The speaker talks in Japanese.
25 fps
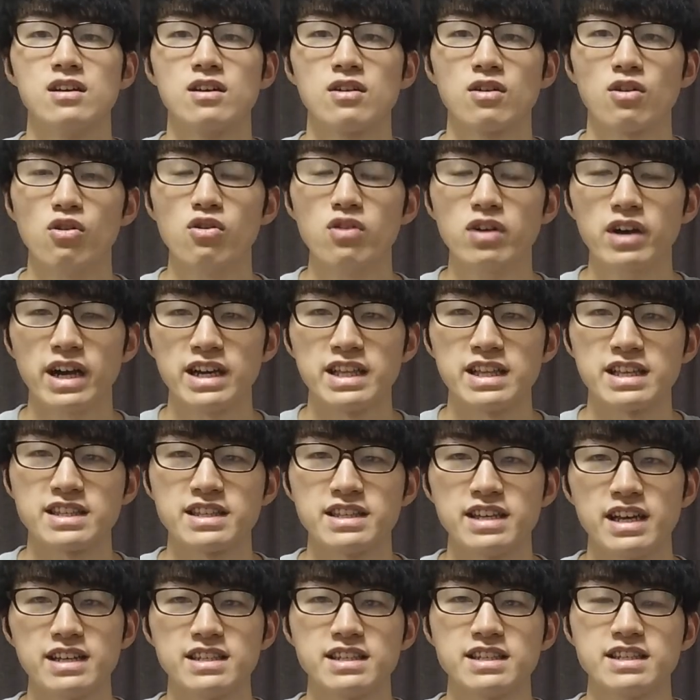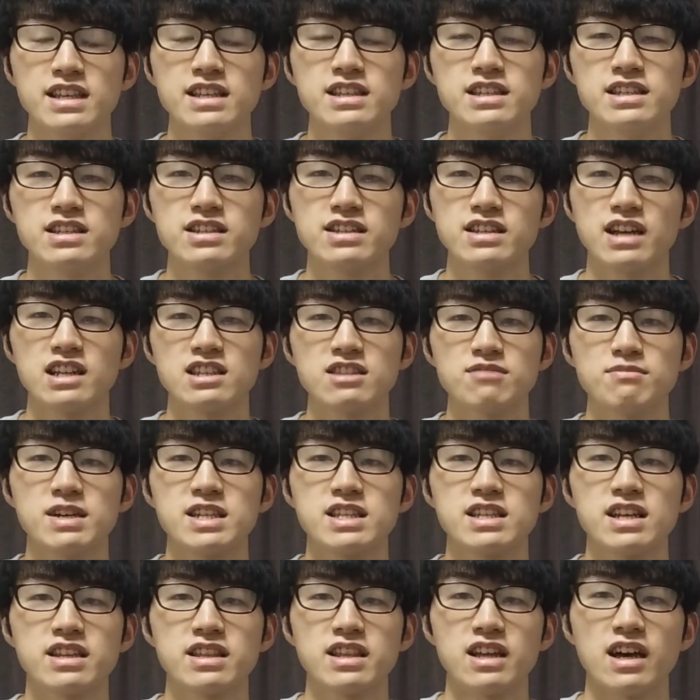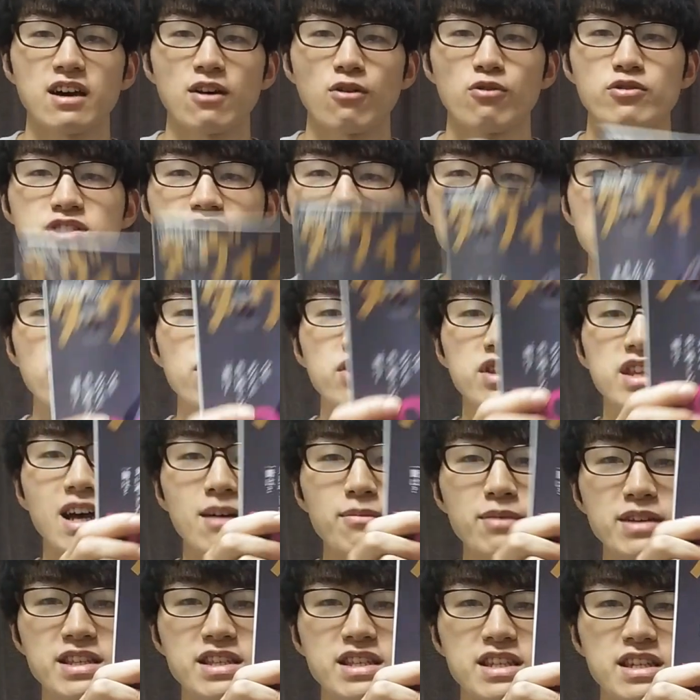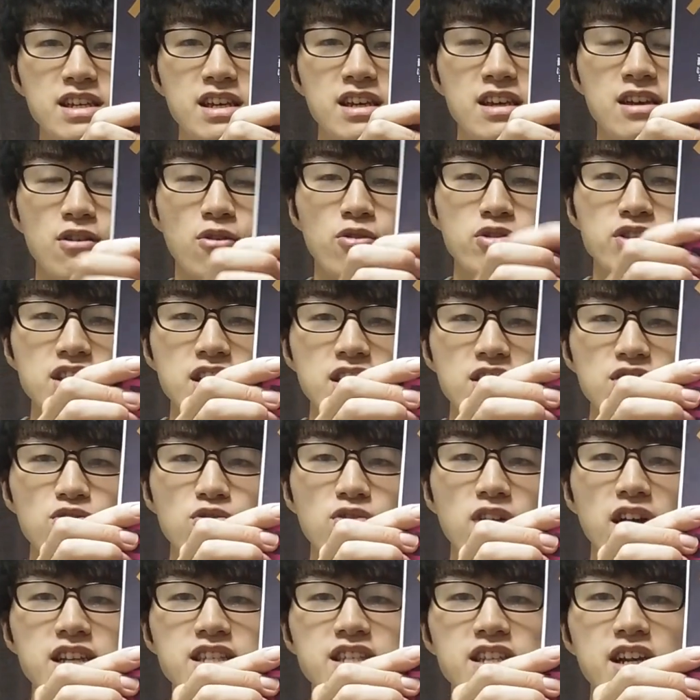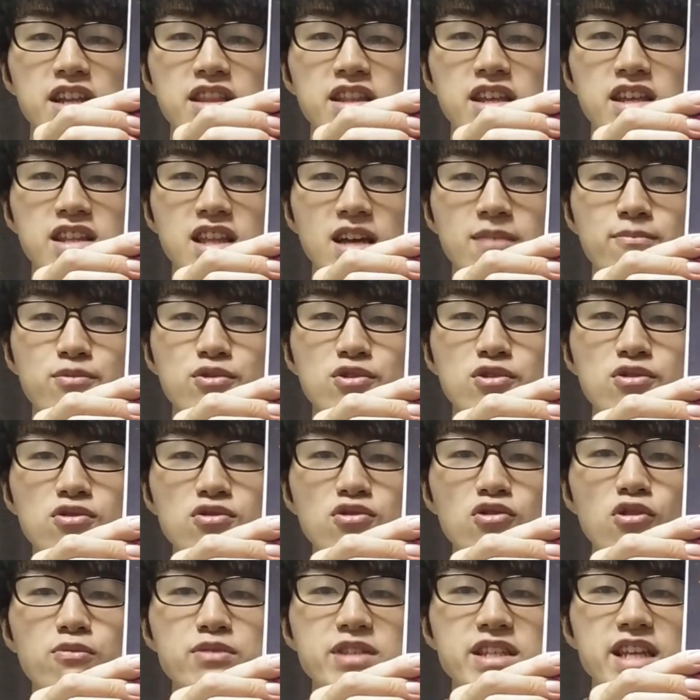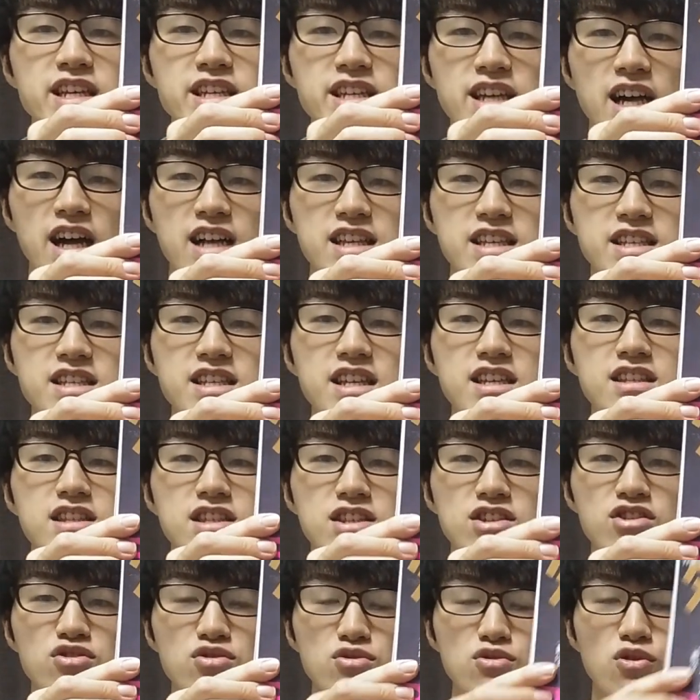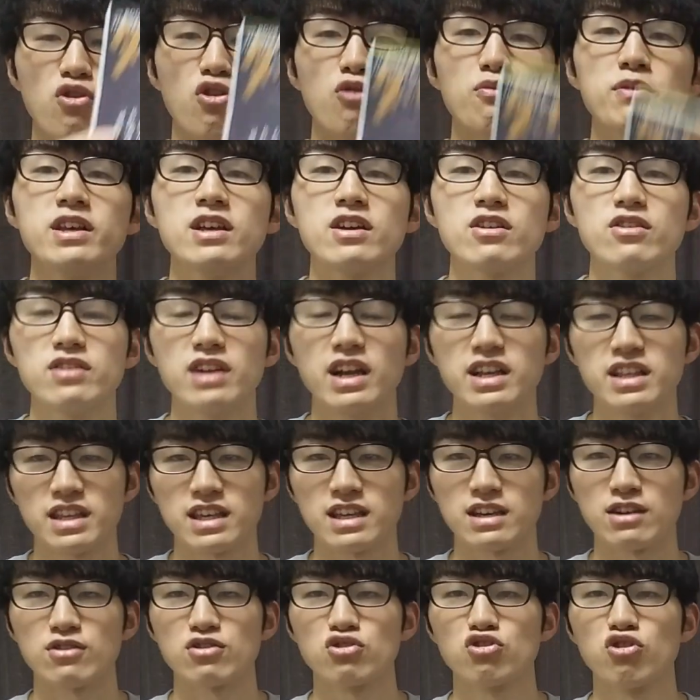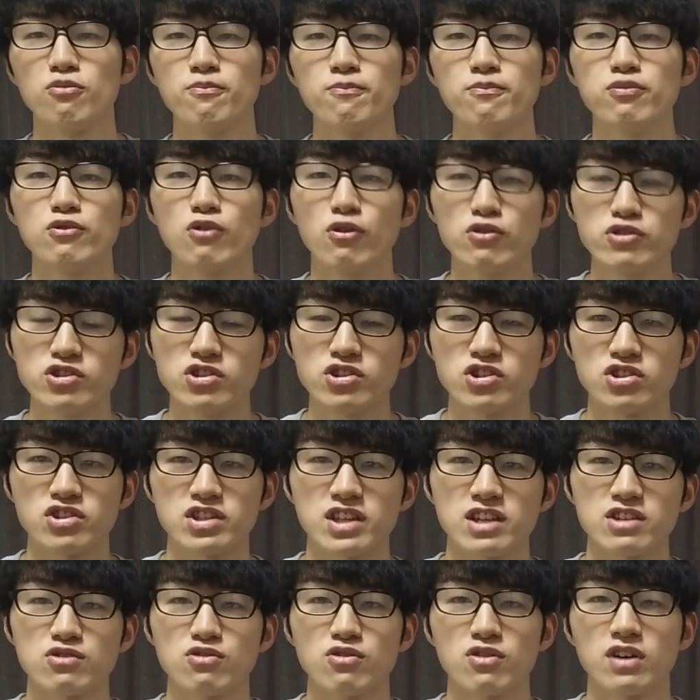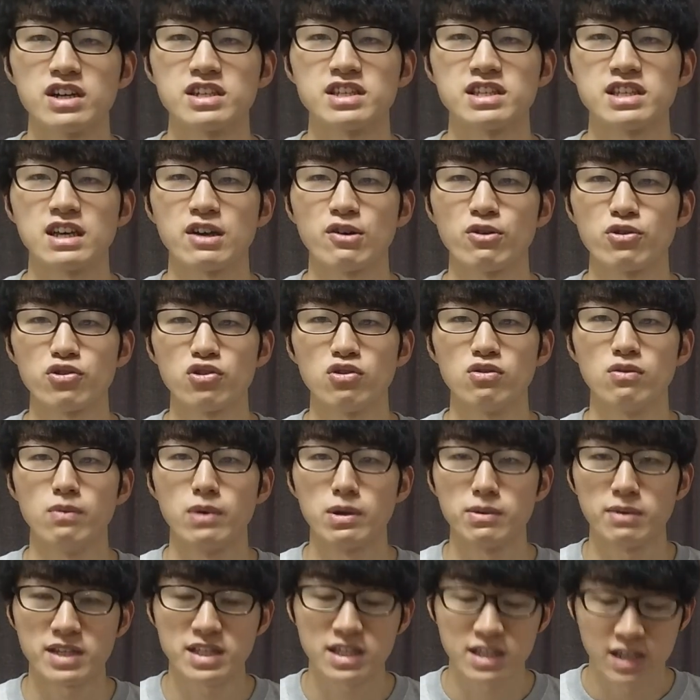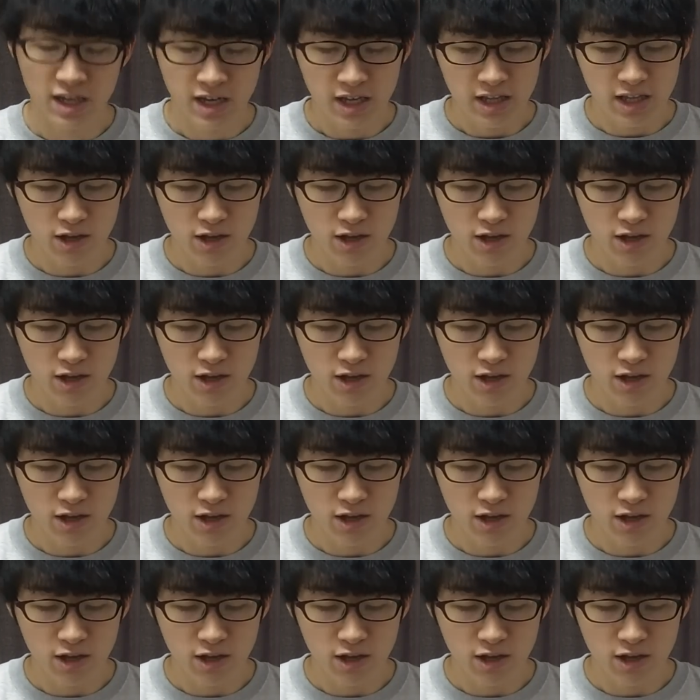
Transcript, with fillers: 今回ですね、先日発売されたこちらのダヴィンチ、こちらで紹介されていたブックオブザイヤーにせんにじゅうのコミックランキングトップごじゅうについて紹介していこうと思います。